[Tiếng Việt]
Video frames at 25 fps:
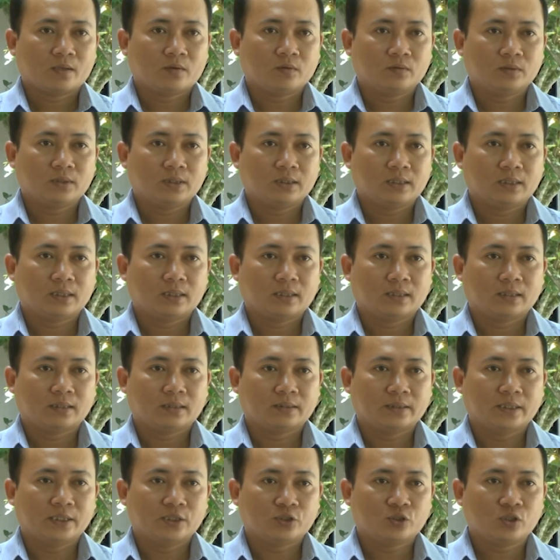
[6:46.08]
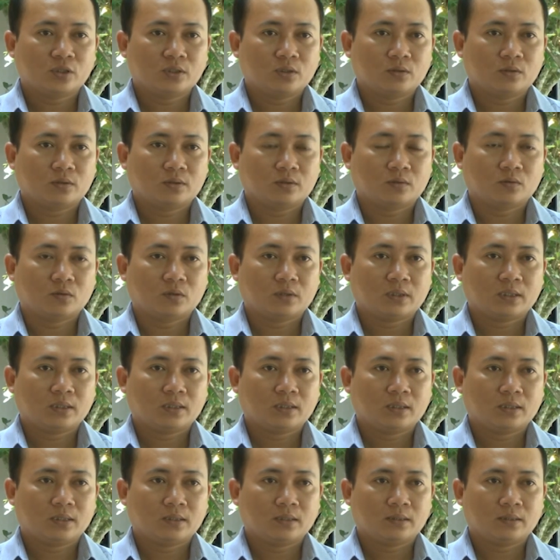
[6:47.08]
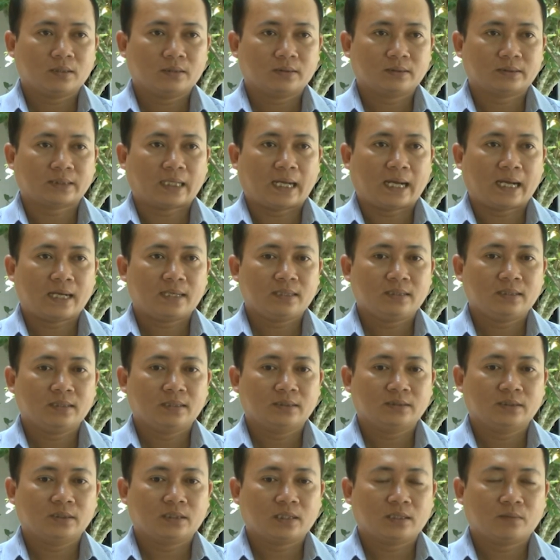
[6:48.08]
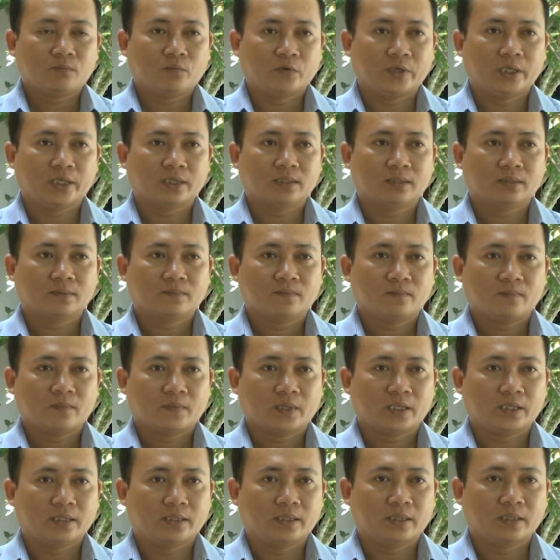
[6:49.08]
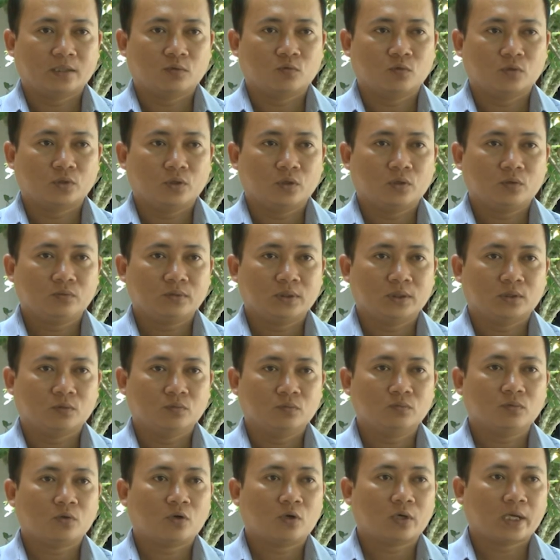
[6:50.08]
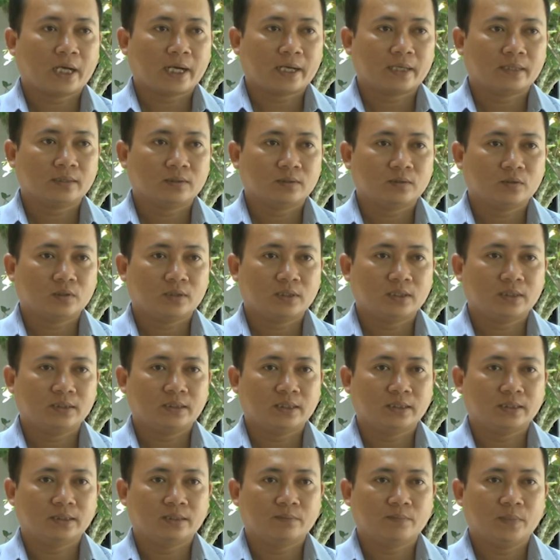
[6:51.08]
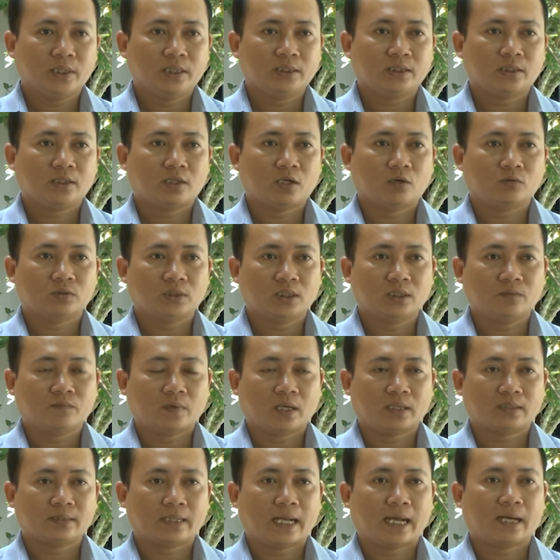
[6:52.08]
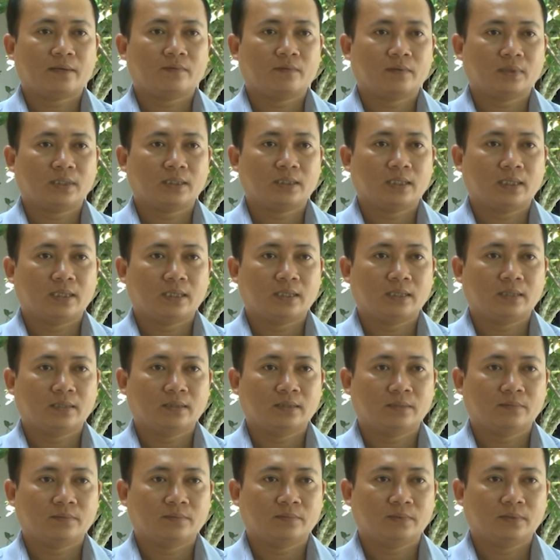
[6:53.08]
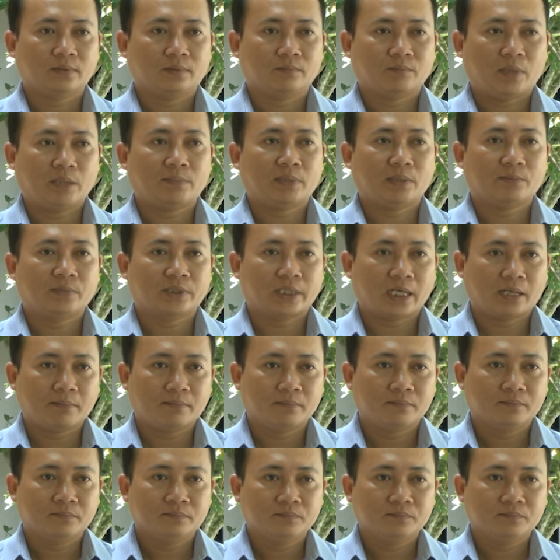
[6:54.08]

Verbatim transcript: cũng như là đề xuất của các xã lên với các huyện thì nguồn vốn thì cũng khó khăn cho nên thì mới cái đầu tư khoảng đạt là 75%.